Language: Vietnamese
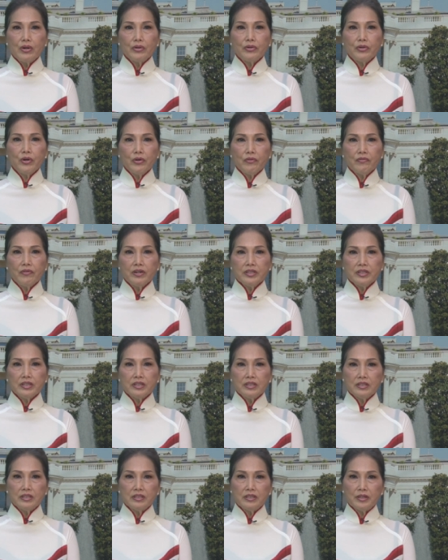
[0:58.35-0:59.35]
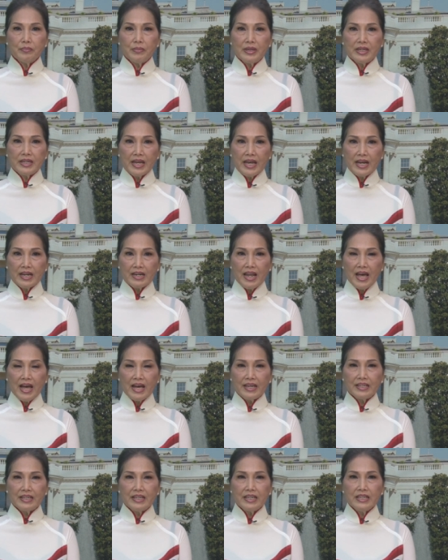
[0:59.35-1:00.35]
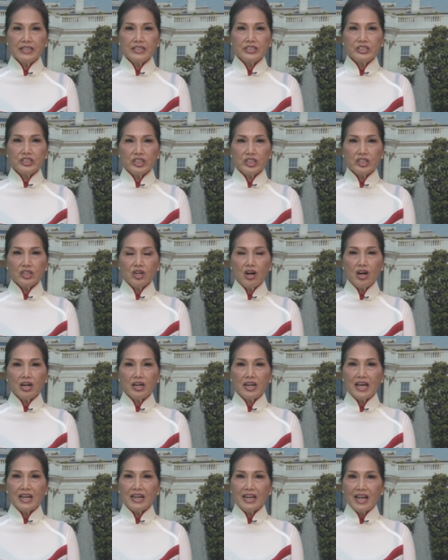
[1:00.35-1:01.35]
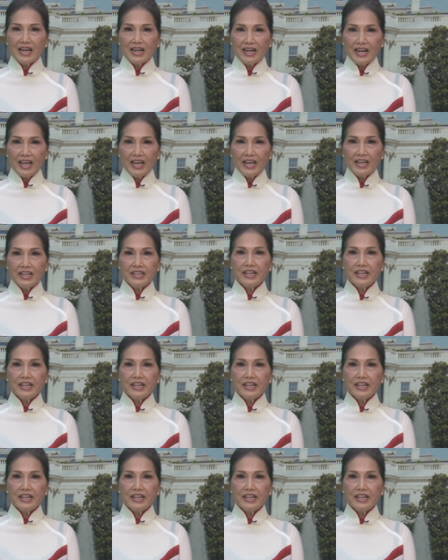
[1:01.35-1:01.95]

đối với những người bị kẹt lại chỉ còn là lặng lẽ